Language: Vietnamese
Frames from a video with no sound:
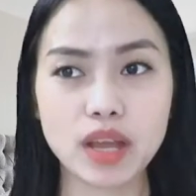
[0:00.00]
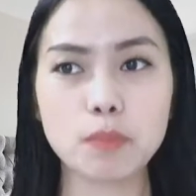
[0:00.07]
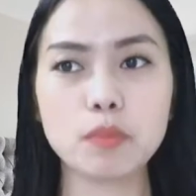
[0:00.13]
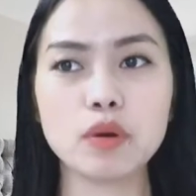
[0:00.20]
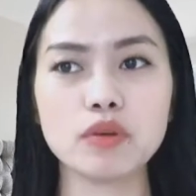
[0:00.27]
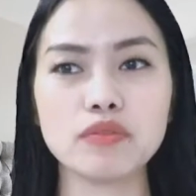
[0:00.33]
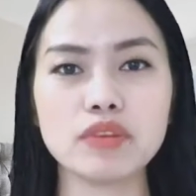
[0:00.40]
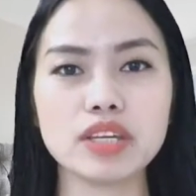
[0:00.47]

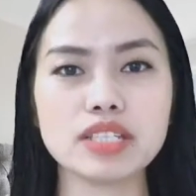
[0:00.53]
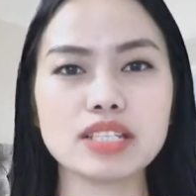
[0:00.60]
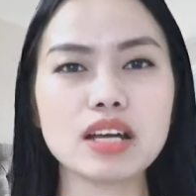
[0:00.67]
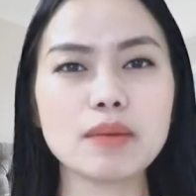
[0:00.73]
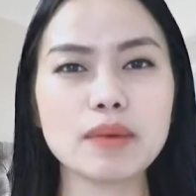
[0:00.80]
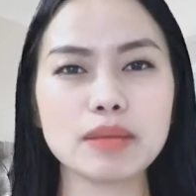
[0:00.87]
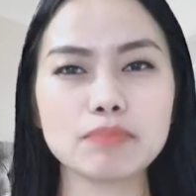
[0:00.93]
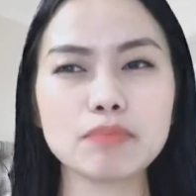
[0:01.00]
Bởi vì chắc
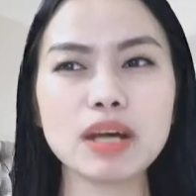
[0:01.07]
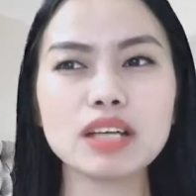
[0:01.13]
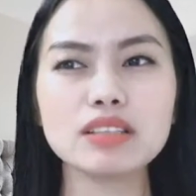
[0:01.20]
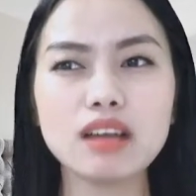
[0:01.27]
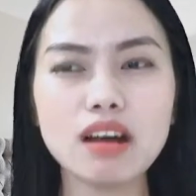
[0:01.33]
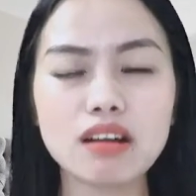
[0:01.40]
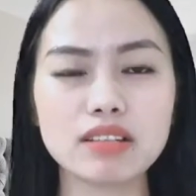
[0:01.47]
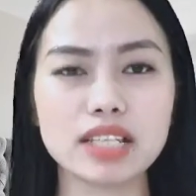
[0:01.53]
các bạn mắc
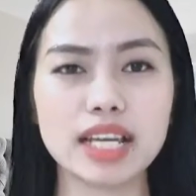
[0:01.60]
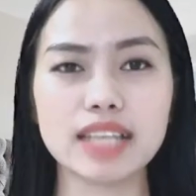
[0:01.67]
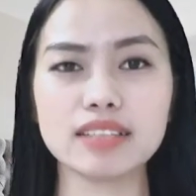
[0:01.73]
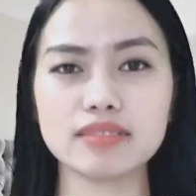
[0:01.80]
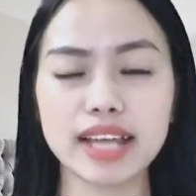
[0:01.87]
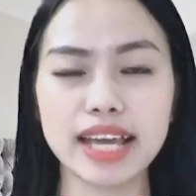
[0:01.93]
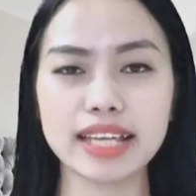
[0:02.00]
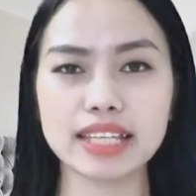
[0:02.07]
nợ những cái
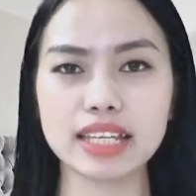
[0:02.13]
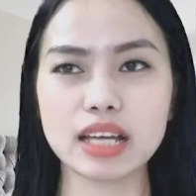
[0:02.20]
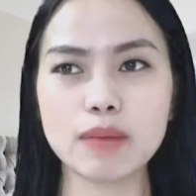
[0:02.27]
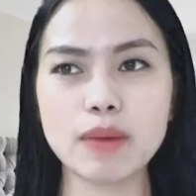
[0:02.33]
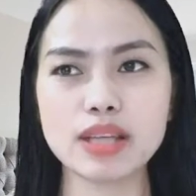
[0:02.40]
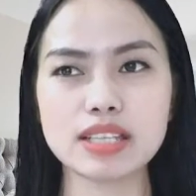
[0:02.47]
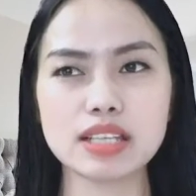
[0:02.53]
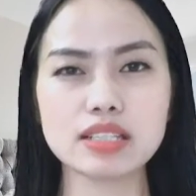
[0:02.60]
thứ này thì các
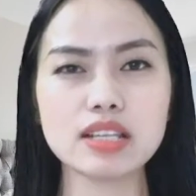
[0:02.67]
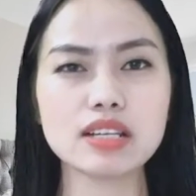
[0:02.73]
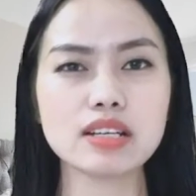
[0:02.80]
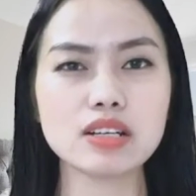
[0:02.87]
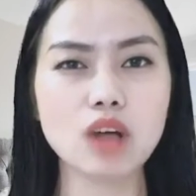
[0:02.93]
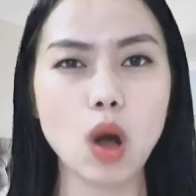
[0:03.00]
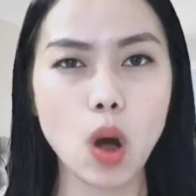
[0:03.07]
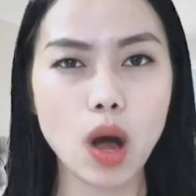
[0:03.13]
bạn sẽ rất
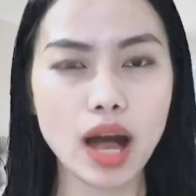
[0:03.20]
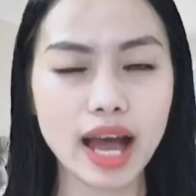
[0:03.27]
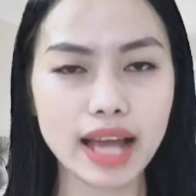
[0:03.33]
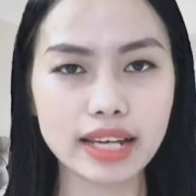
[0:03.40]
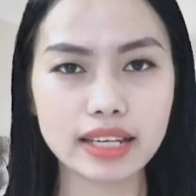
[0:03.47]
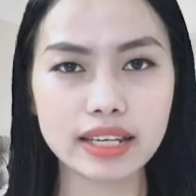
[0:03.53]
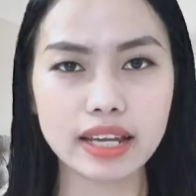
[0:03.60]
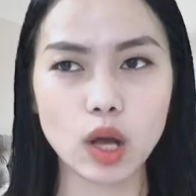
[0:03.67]
khó
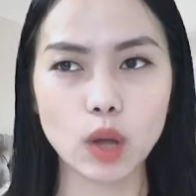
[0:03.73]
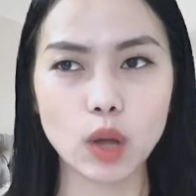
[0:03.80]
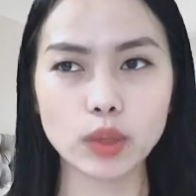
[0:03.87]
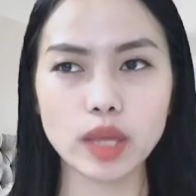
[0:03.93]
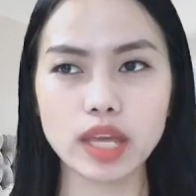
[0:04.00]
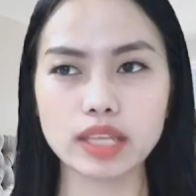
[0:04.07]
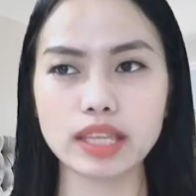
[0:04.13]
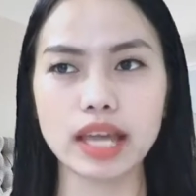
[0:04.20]
khăn để có
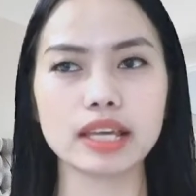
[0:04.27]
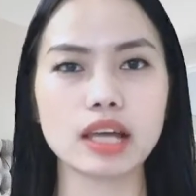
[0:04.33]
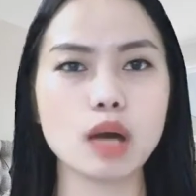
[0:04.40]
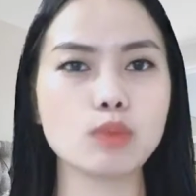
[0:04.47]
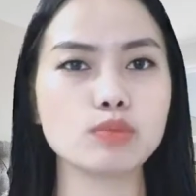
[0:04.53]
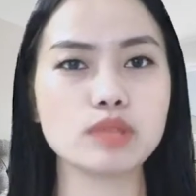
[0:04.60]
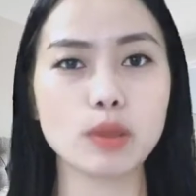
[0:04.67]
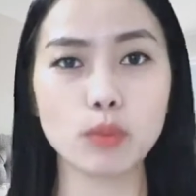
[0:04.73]
thể thành
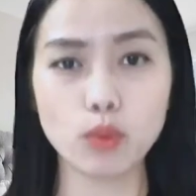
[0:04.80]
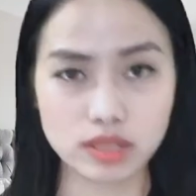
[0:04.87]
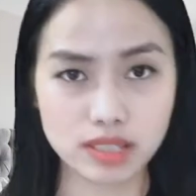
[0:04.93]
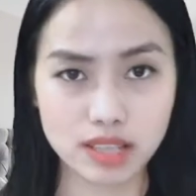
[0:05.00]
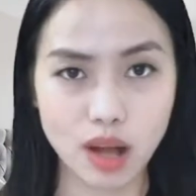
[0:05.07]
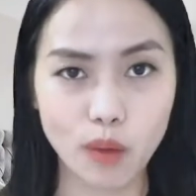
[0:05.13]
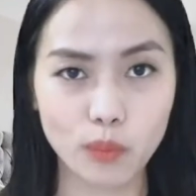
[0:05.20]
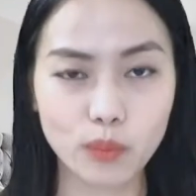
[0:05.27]
công trong cuộc
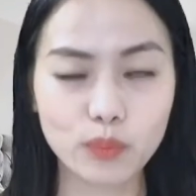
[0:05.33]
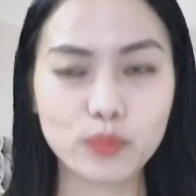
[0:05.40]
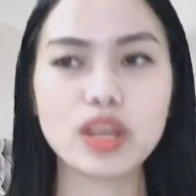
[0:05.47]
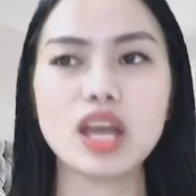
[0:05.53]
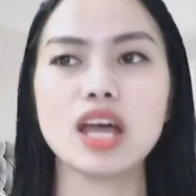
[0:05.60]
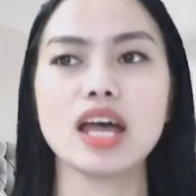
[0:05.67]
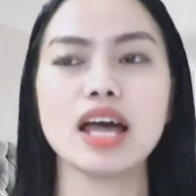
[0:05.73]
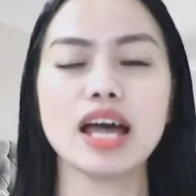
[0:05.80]
sống
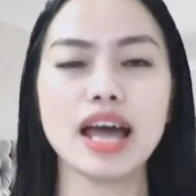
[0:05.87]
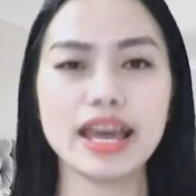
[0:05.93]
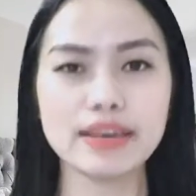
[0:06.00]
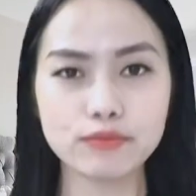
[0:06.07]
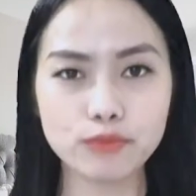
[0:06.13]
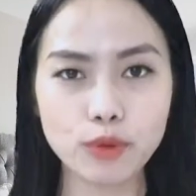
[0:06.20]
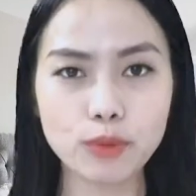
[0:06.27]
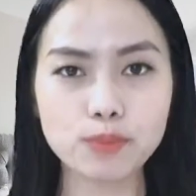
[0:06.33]

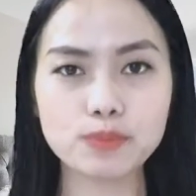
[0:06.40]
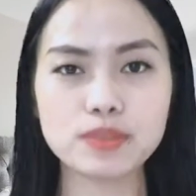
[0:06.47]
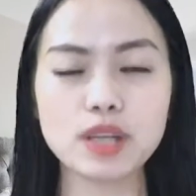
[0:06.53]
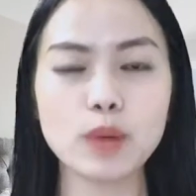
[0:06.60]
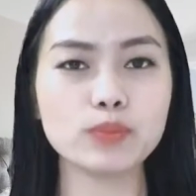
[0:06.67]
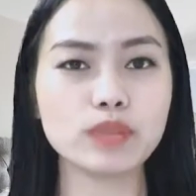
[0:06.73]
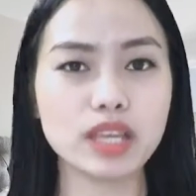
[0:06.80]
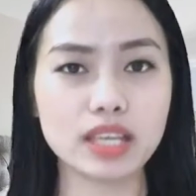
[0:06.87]
Hạnh phúc
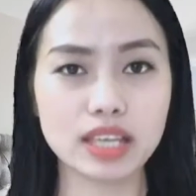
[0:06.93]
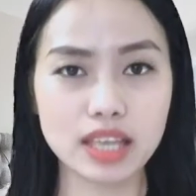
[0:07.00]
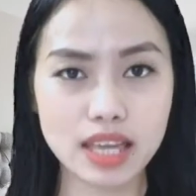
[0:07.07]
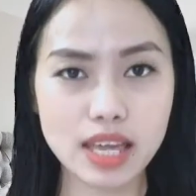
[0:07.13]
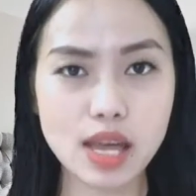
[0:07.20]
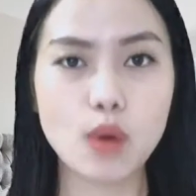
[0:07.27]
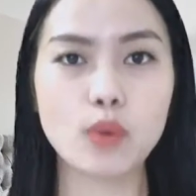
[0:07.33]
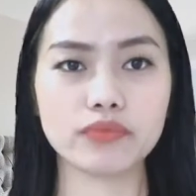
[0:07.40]
trong tình
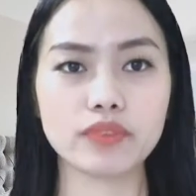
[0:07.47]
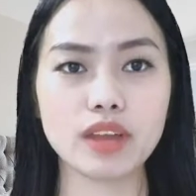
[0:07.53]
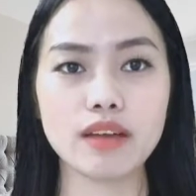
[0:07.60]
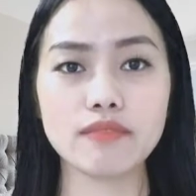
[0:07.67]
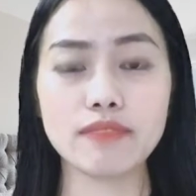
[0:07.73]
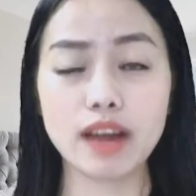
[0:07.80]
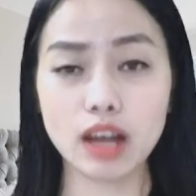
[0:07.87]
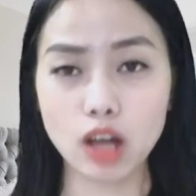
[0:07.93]
yêu
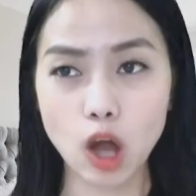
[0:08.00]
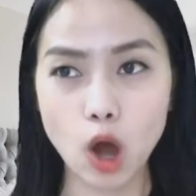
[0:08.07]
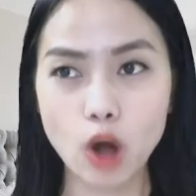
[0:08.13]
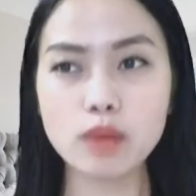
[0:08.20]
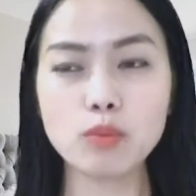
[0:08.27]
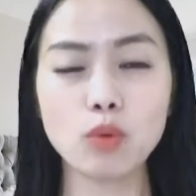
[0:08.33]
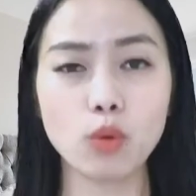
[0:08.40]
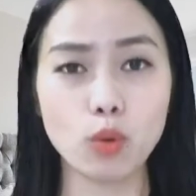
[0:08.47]
và có
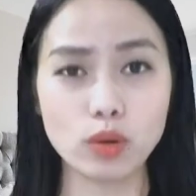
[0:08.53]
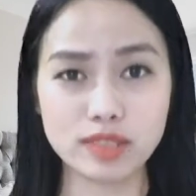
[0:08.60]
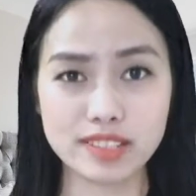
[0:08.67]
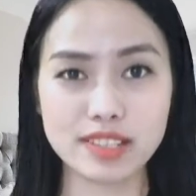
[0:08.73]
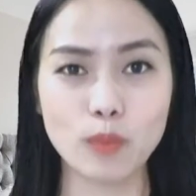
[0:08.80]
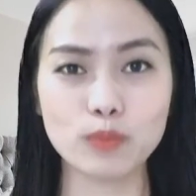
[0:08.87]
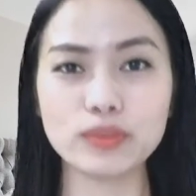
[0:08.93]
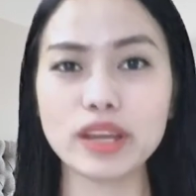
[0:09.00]
được một cuộc
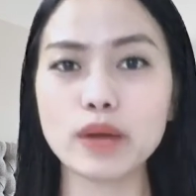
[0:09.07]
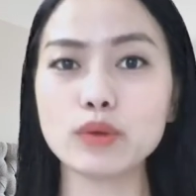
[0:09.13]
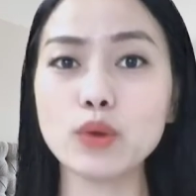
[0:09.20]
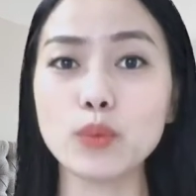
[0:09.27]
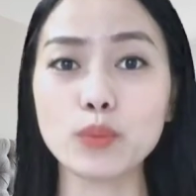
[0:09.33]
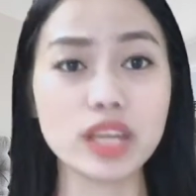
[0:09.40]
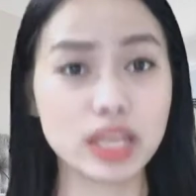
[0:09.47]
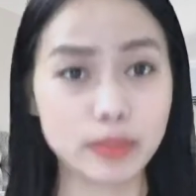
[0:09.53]
sống theo
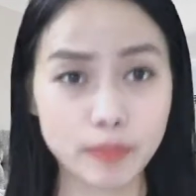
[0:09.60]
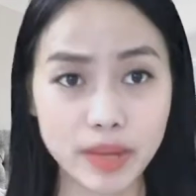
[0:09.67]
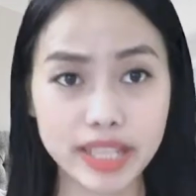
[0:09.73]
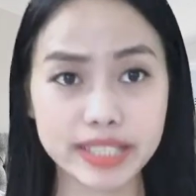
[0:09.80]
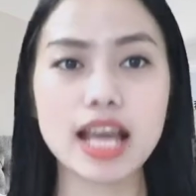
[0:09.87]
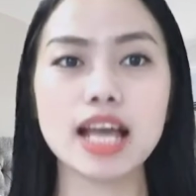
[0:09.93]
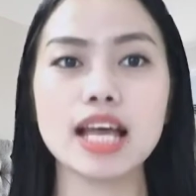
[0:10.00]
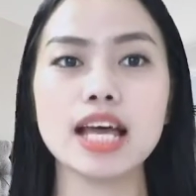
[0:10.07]
đúng ý mình
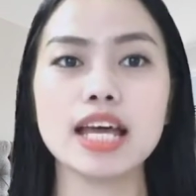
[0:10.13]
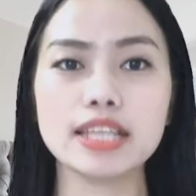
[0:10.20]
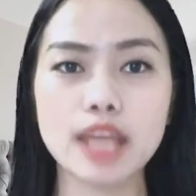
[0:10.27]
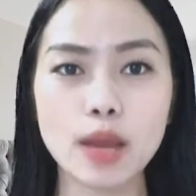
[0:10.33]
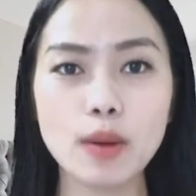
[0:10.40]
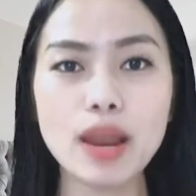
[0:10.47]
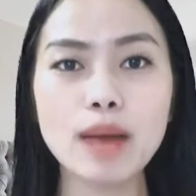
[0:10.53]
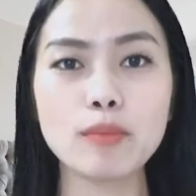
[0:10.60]

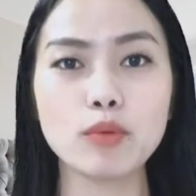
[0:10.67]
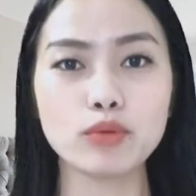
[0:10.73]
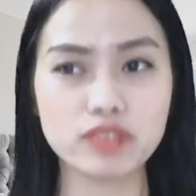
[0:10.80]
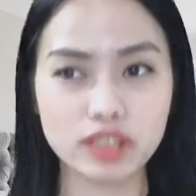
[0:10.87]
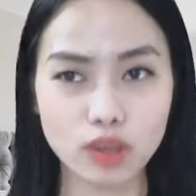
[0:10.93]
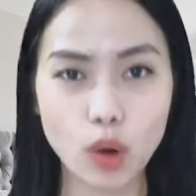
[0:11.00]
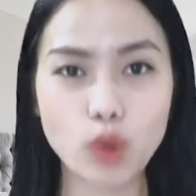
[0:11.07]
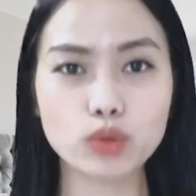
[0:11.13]
Nếu là một
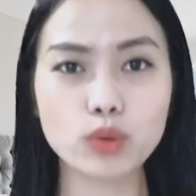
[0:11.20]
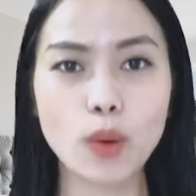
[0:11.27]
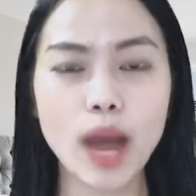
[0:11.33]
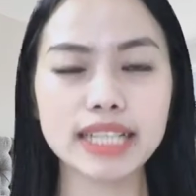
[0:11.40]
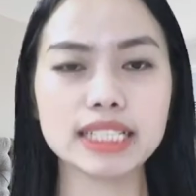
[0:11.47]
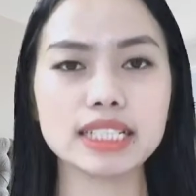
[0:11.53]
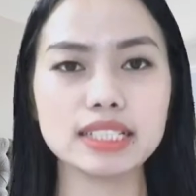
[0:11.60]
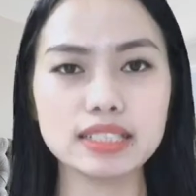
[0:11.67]
người khôn ngoan,